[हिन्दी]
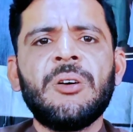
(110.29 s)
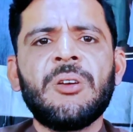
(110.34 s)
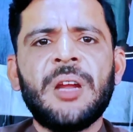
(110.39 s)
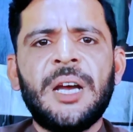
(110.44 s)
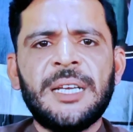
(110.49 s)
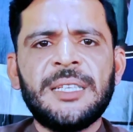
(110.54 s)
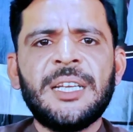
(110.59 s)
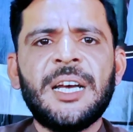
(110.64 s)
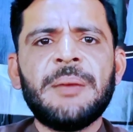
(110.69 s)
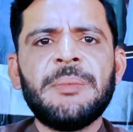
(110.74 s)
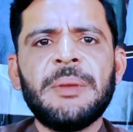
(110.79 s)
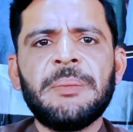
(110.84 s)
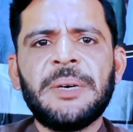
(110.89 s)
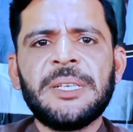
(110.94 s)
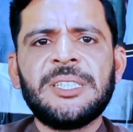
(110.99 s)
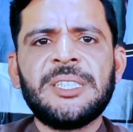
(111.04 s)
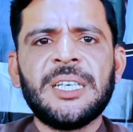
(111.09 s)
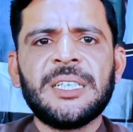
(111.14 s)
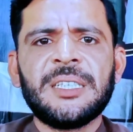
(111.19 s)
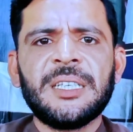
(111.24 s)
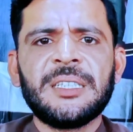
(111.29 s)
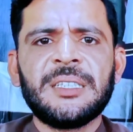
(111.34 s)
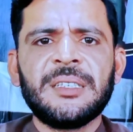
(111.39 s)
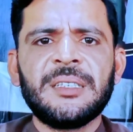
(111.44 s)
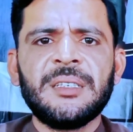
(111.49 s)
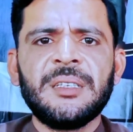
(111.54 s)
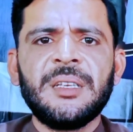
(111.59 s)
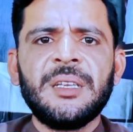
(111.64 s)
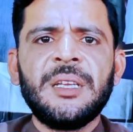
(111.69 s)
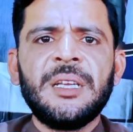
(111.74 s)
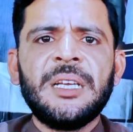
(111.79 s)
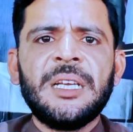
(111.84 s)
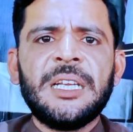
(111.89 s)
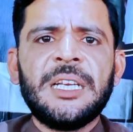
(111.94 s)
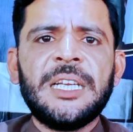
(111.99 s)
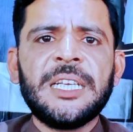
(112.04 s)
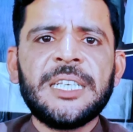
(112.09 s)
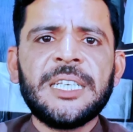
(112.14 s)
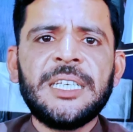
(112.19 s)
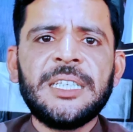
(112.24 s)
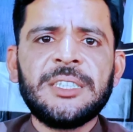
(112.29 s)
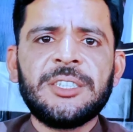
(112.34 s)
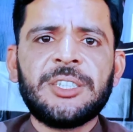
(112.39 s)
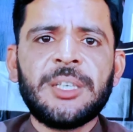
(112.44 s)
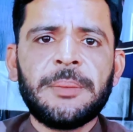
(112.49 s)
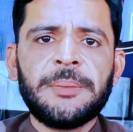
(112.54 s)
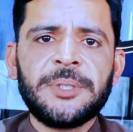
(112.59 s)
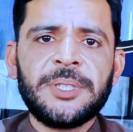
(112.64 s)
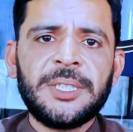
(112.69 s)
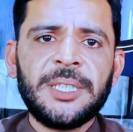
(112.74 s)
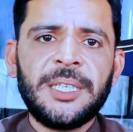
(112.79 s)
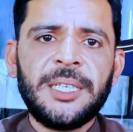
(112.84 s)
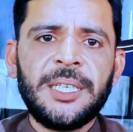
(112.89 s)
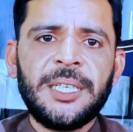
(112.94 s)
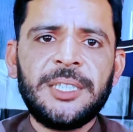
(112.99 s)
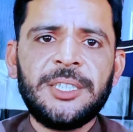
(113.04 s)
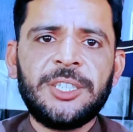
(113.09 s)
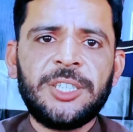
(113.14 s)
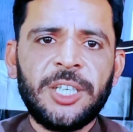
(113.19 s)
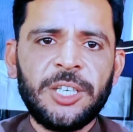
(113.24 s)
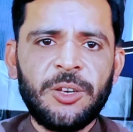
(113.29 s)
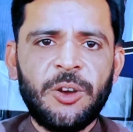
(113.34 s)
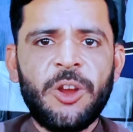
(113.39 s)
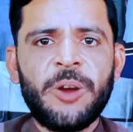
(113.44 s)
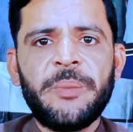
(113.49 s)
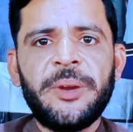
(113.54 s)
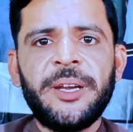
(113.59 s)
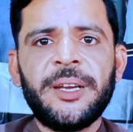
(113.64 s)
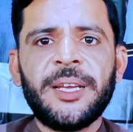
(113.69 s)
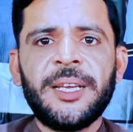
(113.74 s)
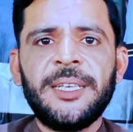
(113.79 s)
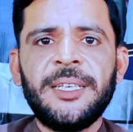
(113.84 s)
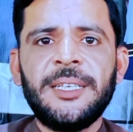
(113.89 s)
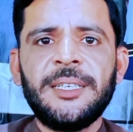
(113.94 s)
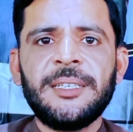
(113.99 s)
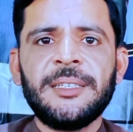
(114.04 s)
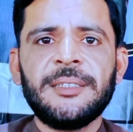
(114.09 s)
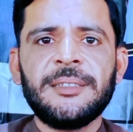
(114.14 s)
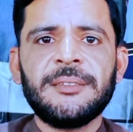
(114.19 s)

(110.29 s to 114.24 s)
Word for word: और आधा हमें बच जाता था लेकिन जब से ये गवर्नमेंट आई